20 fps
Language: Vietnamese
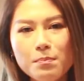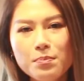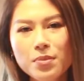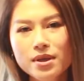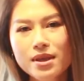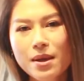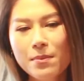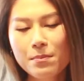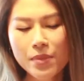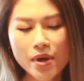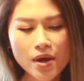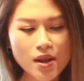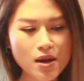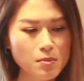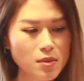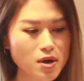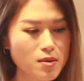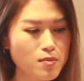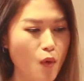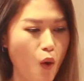thì tâm biết là
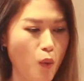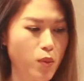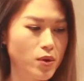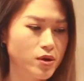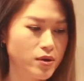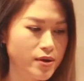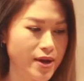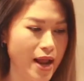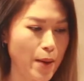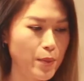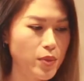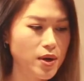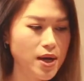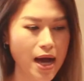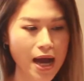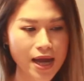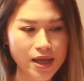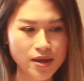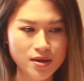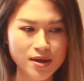bước một là như thế nào bước
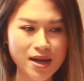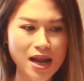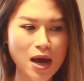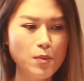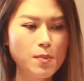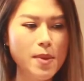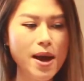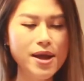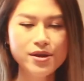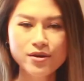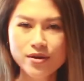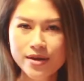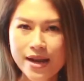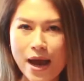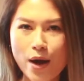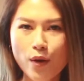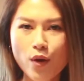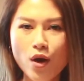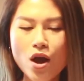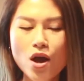hai như thế nào bước ba như thế
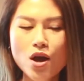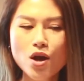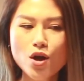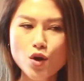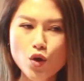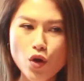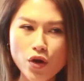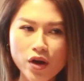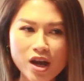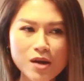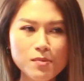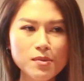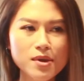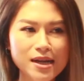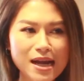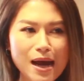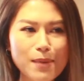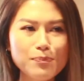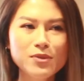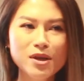nào đôi khi
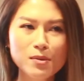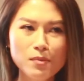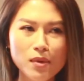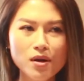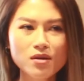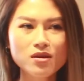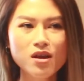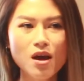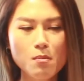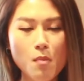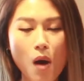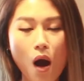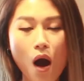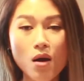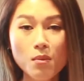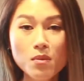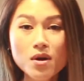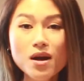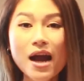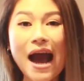mình gấp thì mình có thể
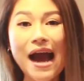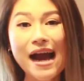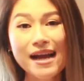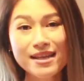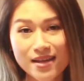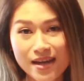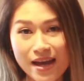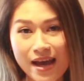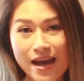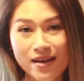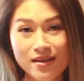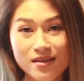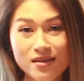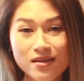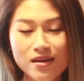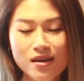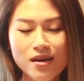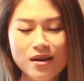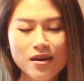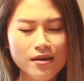bỏ bước hai chẳng hạn
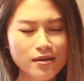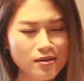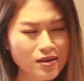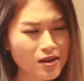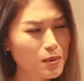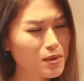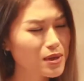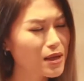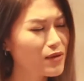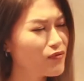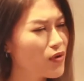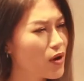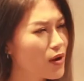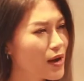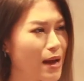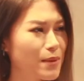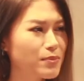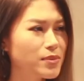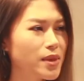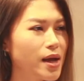nhưng mà tâm vẫn
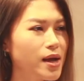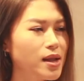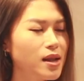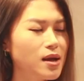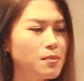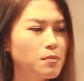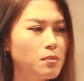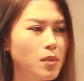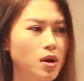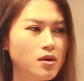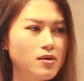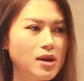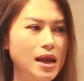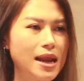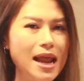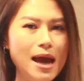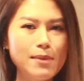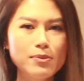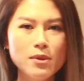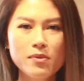cảm thấy là mình đã
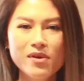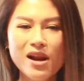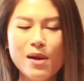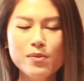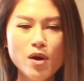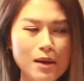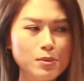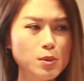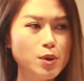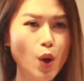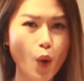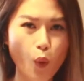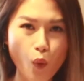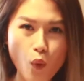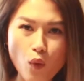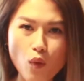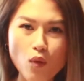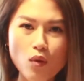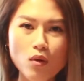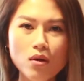làm thì phải làm cho làm cho
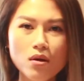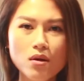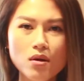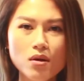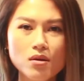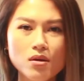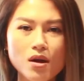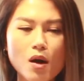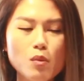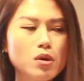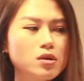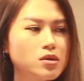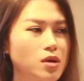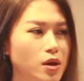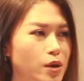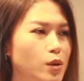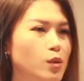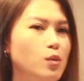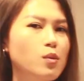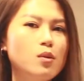đủ không được
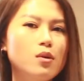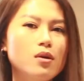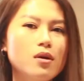thiếu